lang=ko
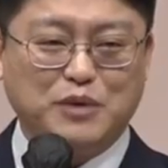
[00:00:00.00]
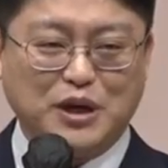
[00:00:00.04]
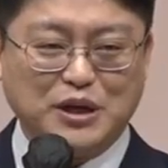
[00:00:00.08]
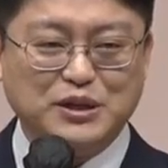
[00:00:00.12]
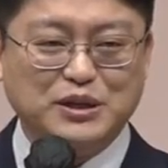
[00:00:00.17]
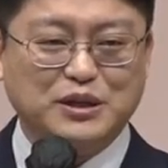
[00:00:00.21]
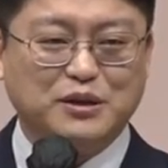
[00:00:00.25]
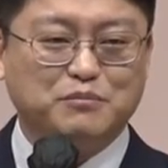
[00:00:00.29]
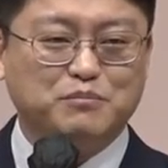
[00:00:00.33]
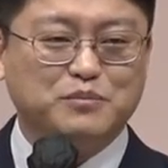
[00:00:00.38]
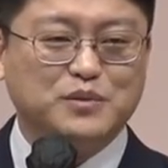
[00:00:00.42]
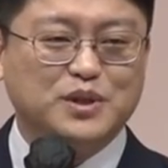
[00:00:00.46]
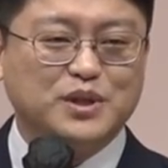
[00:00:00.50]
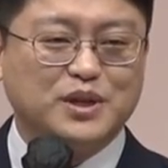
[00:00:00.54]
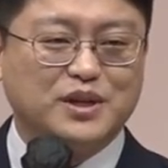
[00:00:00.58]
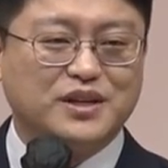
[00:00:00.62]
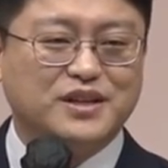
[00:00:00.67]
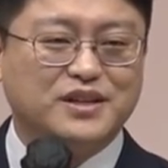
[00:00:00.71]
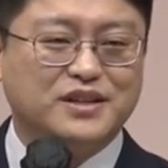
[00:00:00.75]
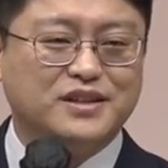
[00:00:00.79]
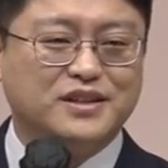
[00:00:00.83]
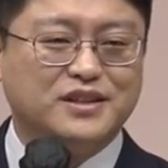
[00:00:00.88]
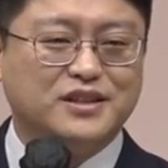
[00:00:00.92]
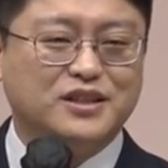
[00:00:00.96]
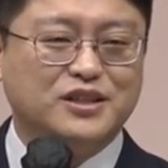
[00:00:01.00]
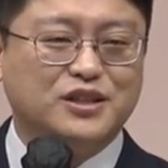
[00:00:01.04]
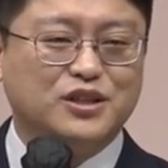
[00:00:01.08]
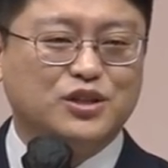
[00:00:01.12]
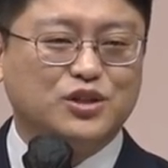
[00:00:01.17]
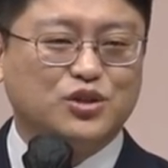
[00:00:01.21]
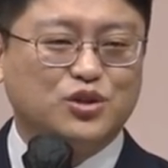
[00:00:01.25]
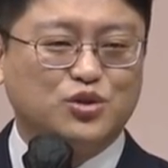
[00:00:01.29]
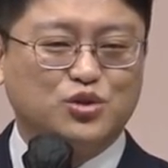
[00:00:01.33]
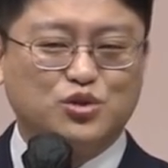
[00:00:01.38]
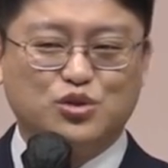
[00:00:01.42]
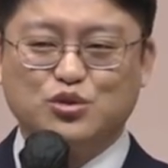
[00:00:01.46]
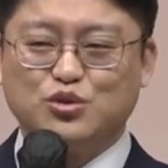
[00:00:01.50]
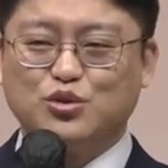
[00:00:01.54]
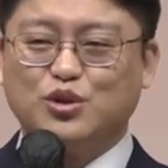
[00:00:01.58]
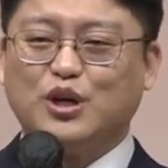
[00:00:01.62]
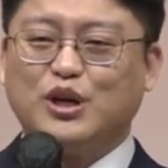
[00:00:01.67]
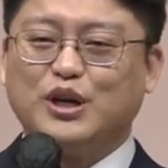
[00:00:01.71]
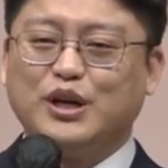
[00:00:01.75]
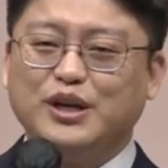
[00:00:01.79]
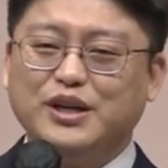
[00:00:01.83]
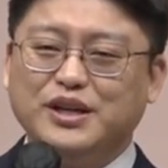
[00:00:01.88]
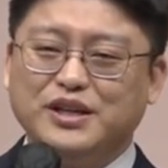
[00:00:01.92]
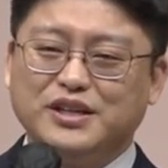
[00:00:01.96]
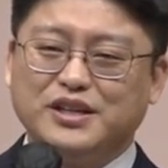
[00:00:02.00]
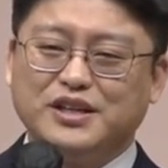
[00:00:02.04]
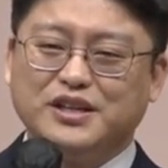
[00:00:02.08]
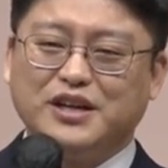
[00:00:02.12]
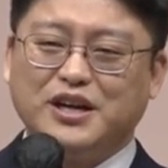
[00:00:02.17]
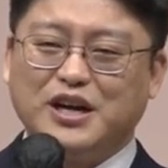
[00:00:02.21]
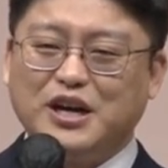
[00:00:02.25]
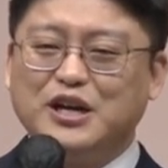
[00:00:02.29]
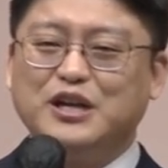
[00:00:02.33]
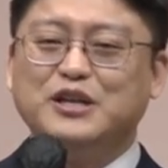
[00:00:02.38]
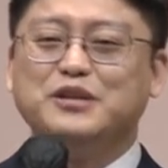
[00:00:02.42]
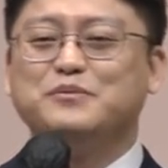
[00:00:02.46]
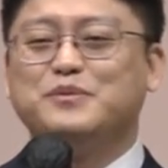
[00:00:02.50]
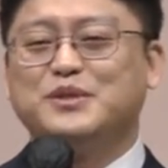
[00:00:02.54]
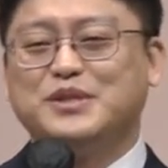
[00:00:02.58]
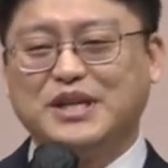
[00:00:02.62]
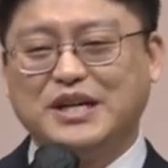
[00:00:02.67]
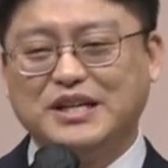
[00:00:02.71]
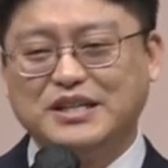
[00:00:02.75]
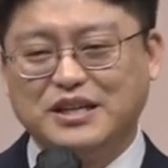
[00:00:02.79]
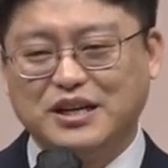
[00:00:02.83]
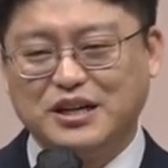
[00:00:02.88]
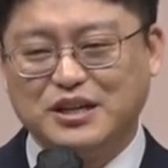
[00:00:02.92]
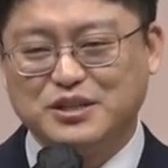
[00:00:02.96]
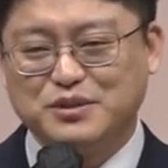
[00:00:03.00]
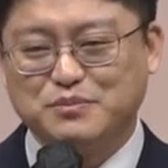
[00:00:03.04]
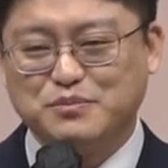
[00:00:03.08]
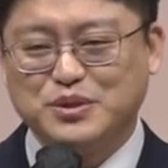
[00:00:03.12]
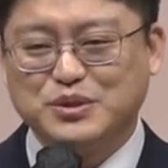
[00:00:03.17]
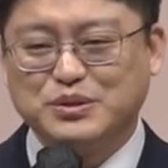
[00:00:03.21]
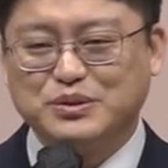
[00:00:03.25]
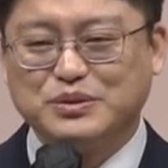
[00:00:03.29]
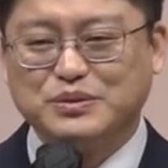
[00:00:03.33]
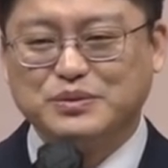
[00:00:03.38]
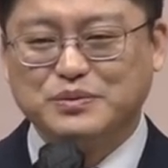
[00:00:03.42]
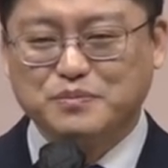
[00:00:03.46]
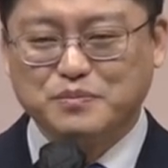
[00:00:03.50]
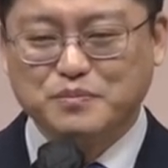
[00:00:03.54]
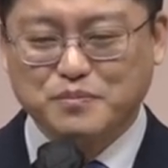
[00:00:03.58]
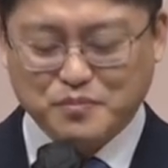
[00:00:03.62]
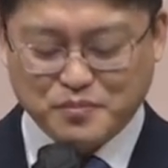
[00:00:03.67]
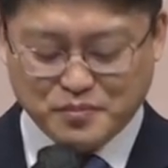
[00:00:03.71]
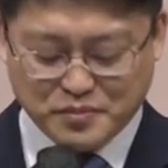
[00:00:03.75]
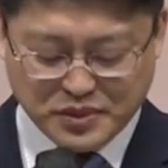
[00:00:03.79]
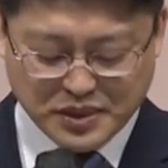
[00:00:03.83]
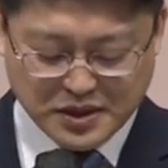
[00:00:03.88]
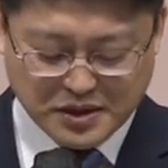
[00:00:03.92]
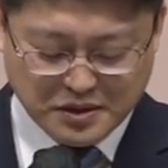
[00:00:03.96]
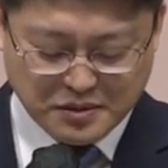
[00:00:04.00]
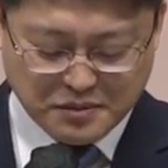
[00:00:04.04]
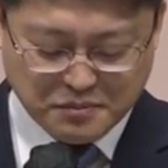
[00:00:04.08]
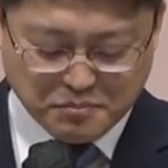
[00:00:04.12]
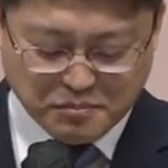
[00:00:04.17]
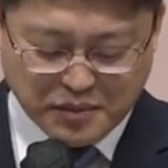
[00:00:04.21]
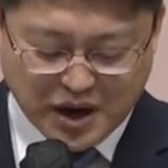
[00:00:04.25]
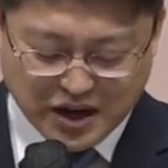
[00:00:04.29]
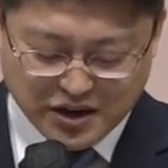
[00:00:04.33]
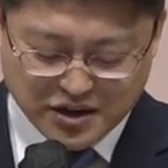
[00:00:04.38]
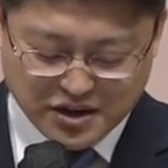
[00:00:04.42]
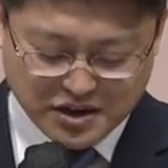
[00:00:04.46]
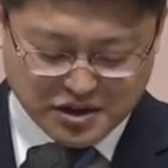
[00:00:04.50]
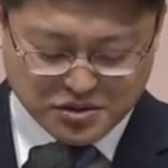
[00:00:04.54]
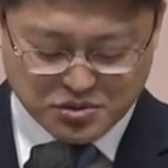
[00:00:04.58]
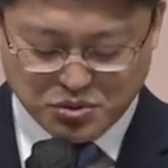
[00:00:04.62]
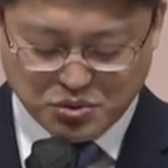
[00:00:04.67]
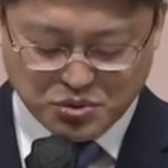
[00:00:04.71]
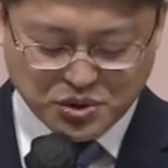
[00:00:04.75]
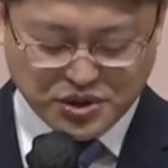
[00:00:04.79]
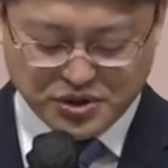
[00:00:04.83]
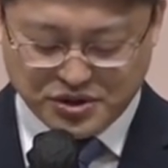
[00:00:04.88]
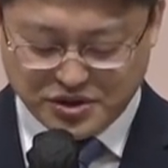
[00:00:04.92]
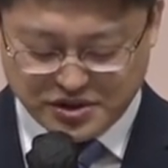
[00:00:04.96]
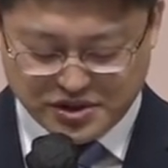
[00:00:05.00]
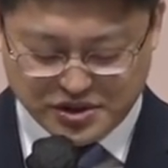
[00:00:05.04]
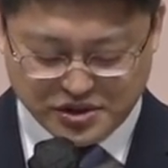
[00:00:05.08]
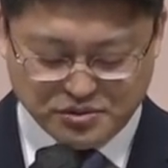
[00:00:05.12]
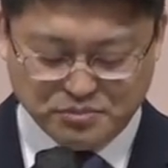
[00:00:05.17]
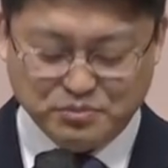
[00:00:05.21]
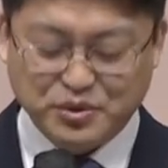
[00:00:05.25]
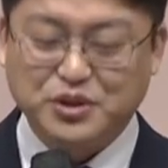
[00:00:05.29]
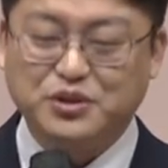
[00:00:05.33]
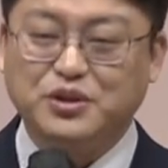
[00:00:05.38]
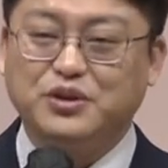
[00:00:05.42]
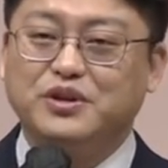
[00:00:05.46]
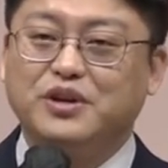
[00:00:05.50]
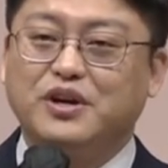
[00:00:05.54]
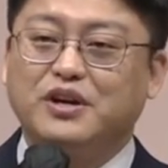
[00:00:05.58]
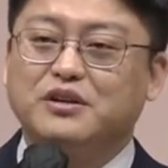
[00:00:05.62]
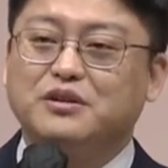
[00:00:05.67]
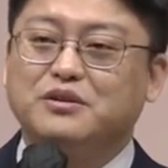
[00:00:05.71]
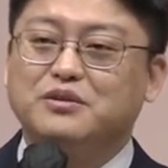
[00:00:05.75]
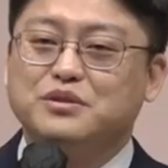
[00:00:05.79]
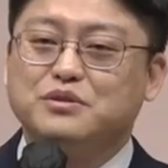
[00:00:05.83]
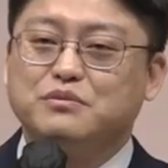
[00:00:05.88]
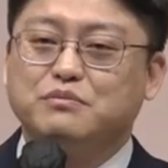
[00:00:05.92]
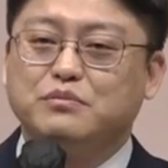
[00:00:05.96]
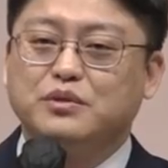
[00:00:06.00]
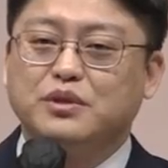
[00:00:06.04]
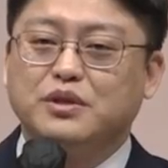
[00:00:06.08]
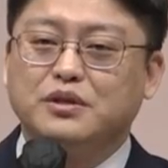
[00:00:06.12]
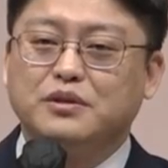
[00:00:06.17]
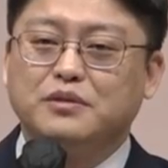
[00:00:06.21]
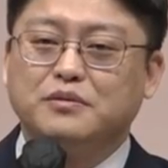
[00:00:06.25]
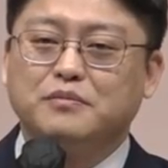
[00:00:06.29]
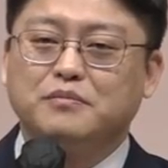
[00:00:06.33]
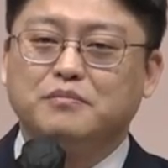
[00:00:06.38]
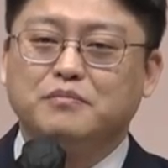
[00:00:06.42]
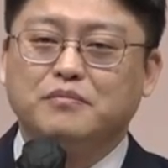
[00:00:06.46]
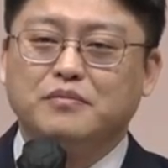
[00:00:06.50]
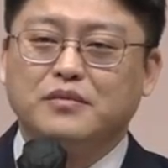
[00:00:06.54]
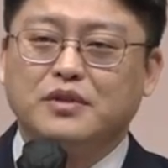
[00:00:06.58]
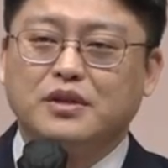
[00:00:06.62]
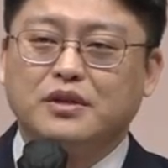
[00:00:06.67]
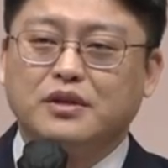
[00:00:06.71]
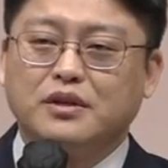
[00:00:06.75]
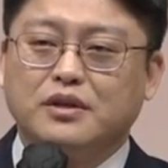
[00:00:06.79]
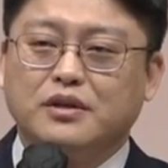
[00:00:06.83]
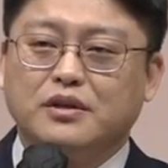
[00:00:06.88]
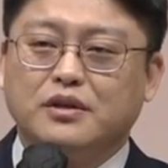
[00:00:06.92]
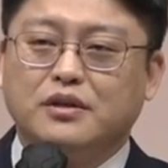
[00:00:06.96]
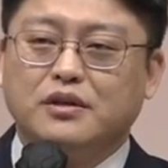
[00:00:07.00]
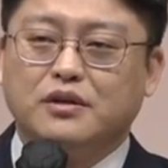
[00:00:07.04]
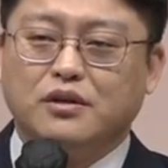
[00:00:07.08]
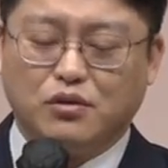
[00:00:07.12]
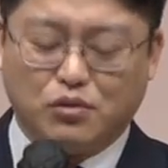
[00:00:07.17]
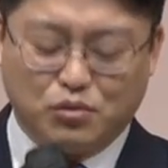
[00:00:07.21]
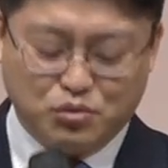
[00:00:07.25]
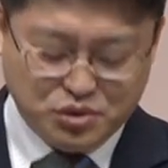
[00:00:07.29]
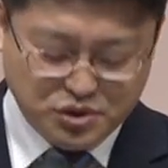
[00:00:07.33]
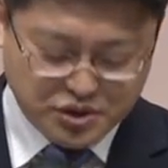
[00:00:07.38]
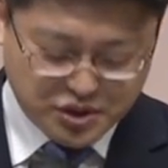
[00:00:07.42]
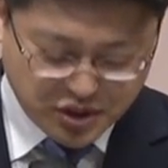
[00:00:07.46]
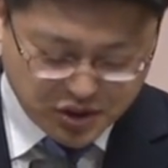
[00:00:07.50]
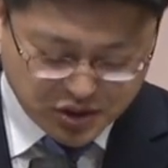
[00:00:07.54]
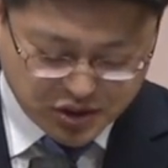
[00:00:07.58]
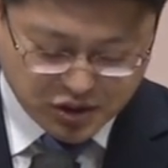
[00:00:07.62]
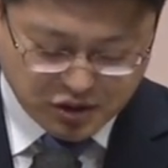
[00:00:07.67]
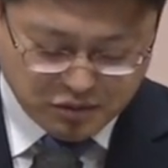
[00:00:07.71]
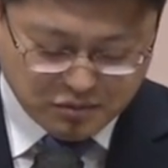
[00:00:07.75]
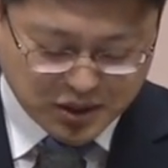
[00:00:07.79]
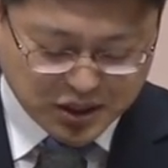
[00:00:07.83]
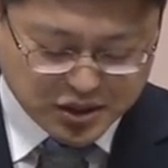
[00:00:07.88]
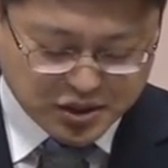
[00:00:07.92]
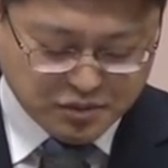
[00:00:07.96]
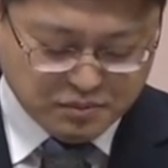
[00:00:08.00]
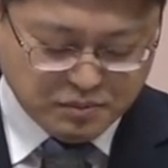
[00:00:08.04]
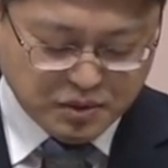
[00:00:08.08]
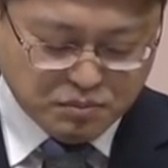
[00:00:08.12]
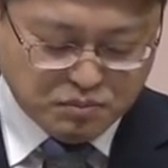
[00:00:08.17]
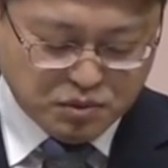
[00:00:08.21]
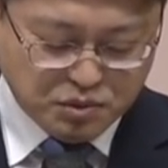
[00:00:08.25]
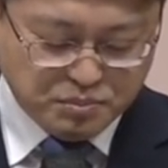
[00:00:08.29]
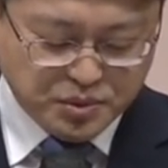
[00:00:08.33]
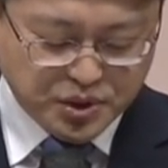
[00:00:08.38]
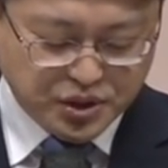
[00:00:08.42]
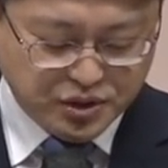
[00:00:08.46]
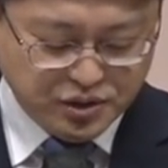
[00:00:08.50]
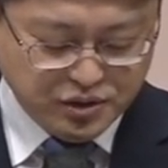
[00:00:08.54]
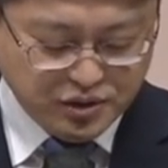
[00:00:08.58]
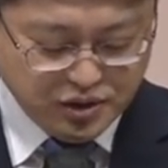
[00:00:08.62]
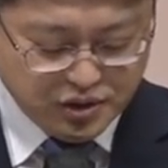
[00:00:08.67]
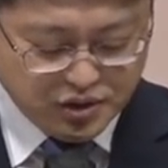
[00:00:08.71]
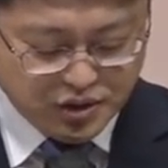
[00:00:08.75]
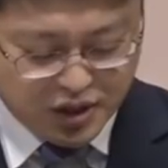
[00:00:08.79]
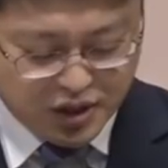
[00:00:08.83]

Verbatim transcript: 많이 납니다. 그 순간에 하나님을 찬양하십시오. 마귀가 소리를 지르며 떠나갈 것입니다. 오늘 7절 말씀에 보면